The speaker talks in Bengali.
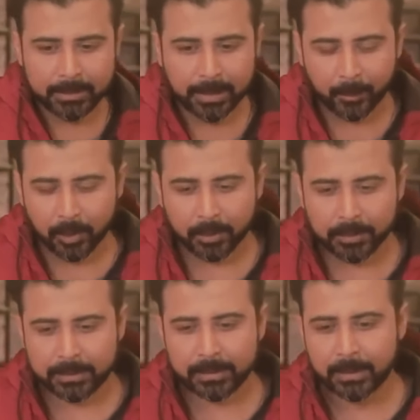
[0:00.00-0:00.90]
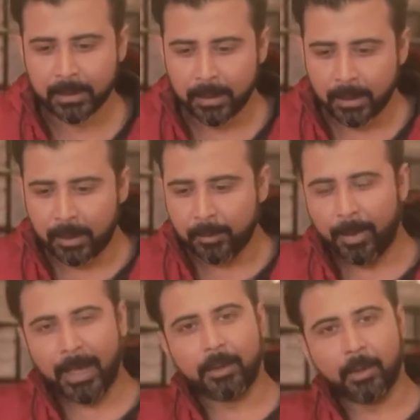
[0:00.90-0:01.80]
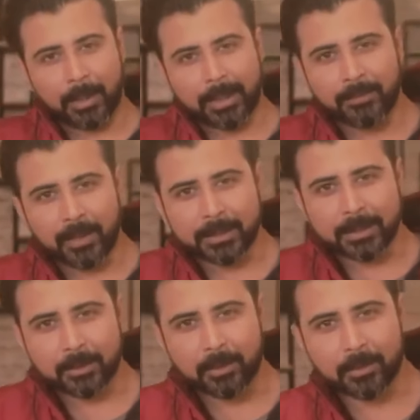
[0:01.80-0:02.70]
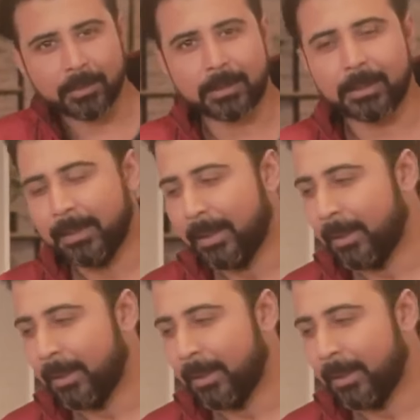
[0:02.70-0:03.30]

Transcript: স্টেপ করা হয়েছে পায়ের রক কেটে ফেলার চেষ্টা করা হয়েছে